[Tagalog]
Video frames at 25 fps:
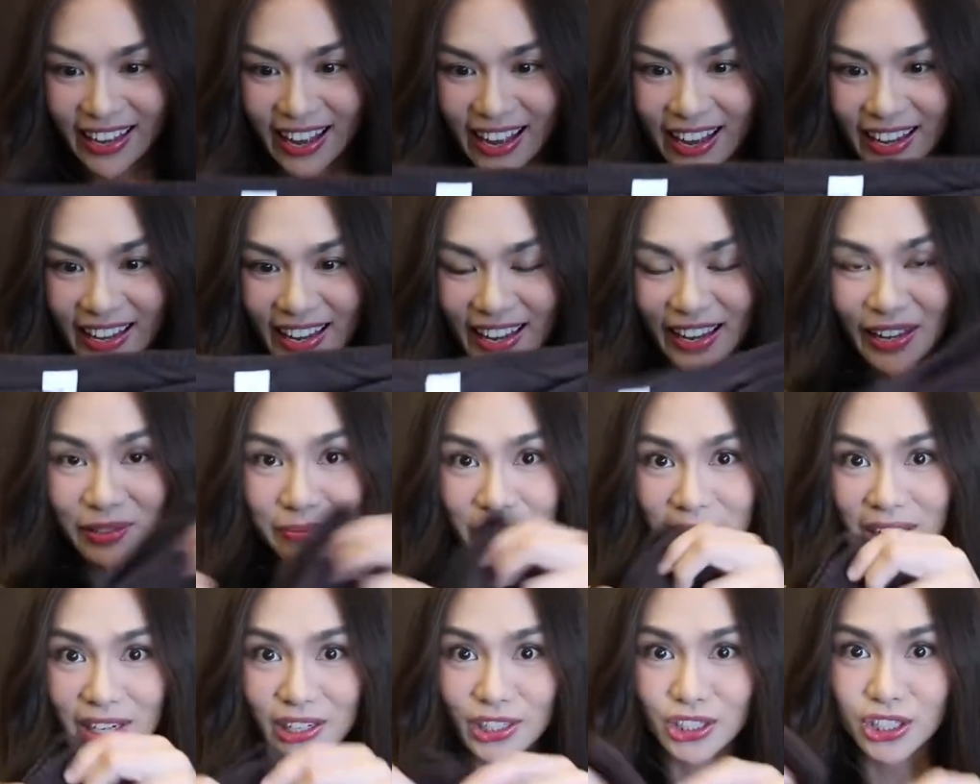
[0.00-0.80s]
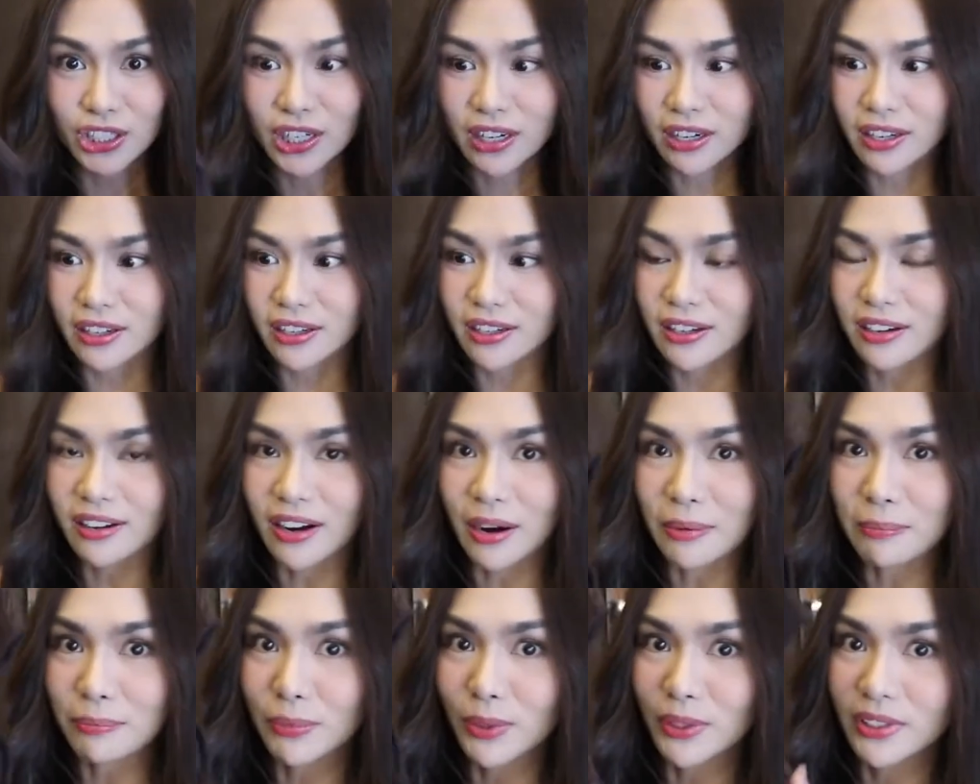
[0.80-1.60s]
Ayan, para siyang
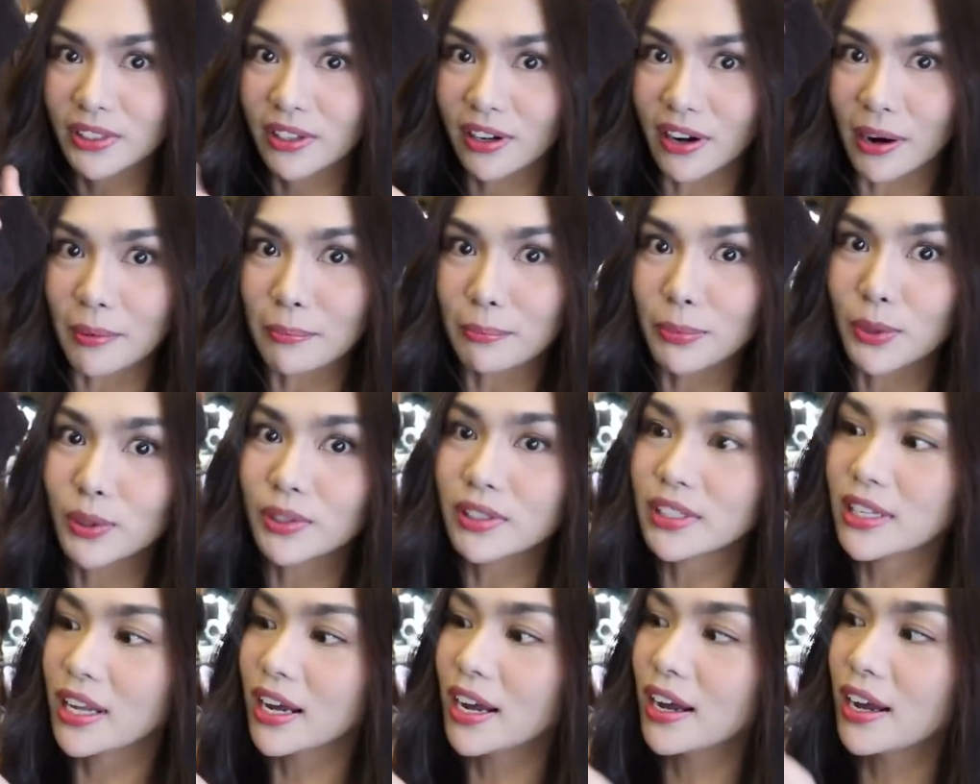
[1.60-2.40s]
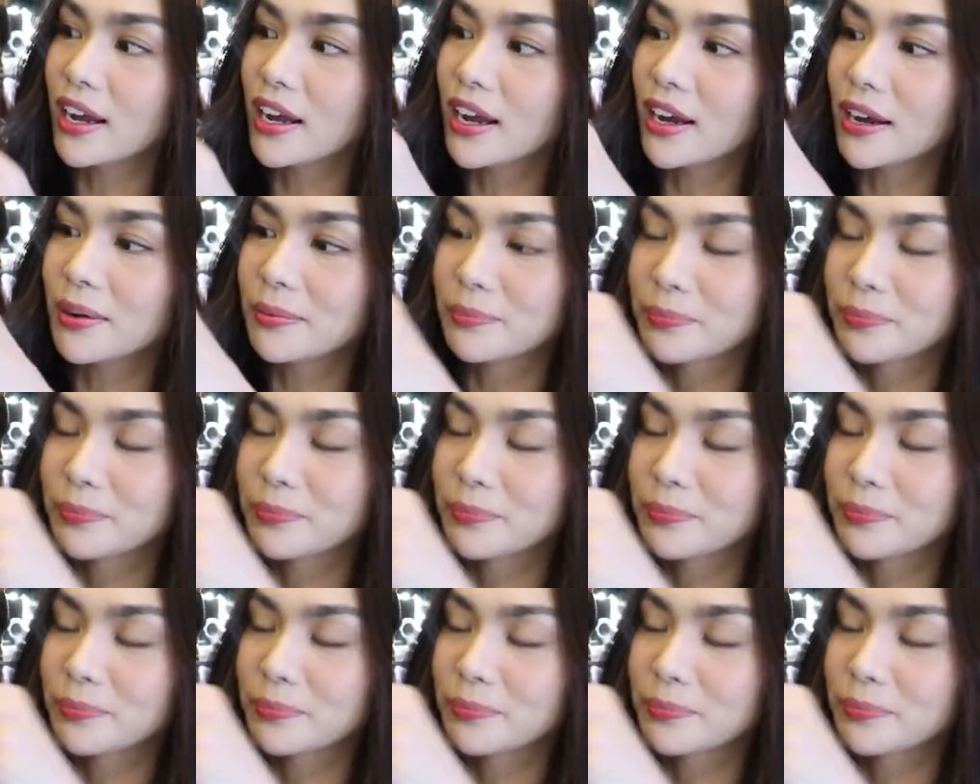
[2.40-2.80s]
crumpled-crumpled na,